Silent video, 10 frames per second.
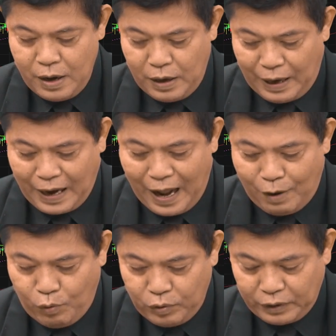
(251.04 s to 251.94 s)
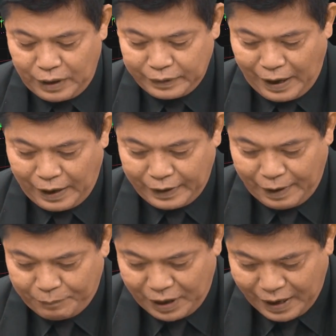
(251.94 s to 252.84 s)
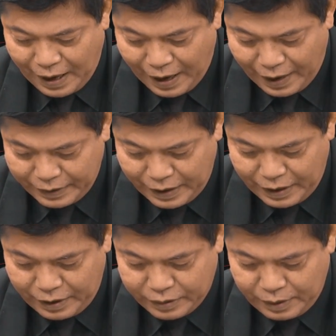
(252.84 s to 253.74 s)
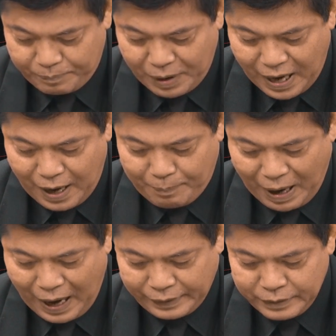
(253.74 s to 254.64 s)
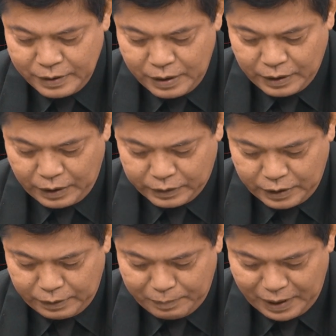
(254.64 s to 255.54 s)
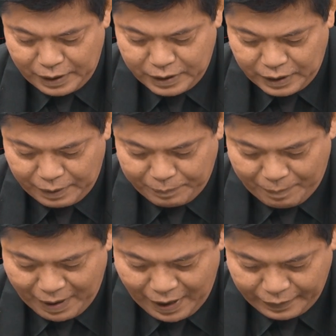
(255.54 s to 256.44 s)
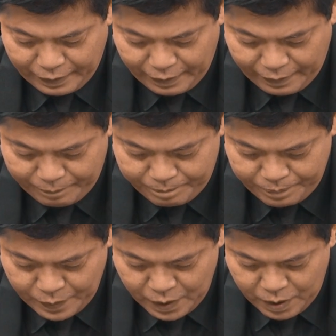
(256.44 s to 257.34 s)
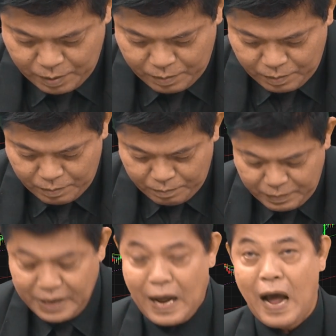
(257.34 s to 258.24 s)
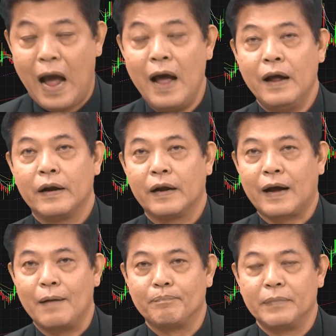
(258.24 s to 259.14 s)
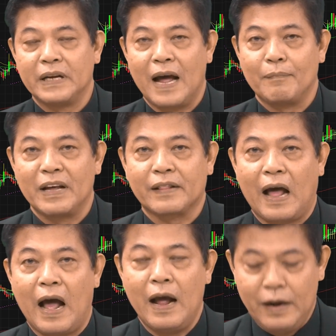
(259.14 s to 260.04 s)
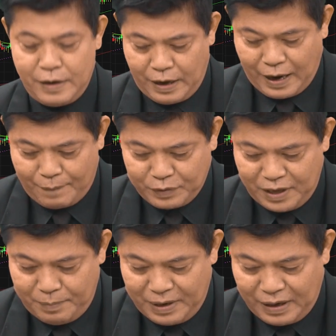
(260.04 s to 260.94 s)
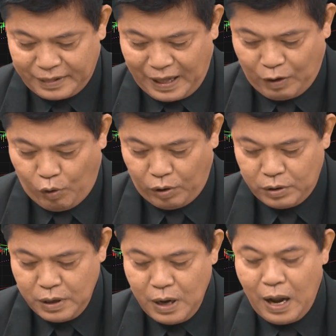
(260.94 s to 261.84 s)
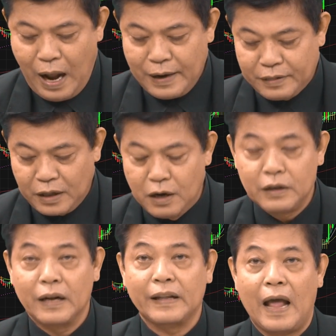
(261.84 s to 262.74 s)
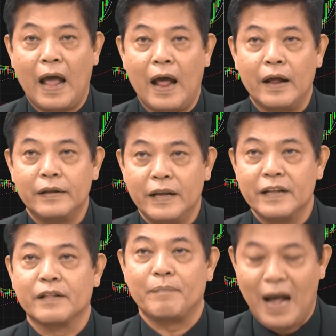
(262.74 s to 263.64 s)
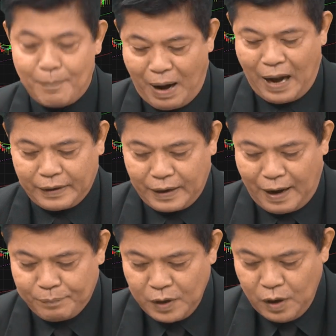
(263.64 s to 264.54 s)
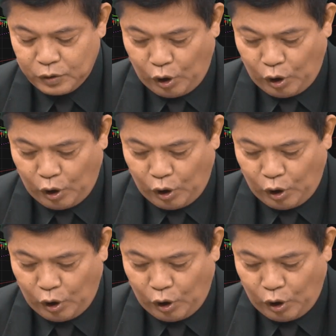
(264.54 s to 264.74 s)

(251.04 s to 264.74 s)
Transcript: ราคาหุ้นตั้งแต่ระดับราคา 25 บาท เกิดขึ้นเมื่อเดือนประมาณเดือนมีนานะครับ มีนาเมษา นะครับ ที่มีลักษณะของให้ซื้อตั้งแต่ 25 บาท นะครับ ตอน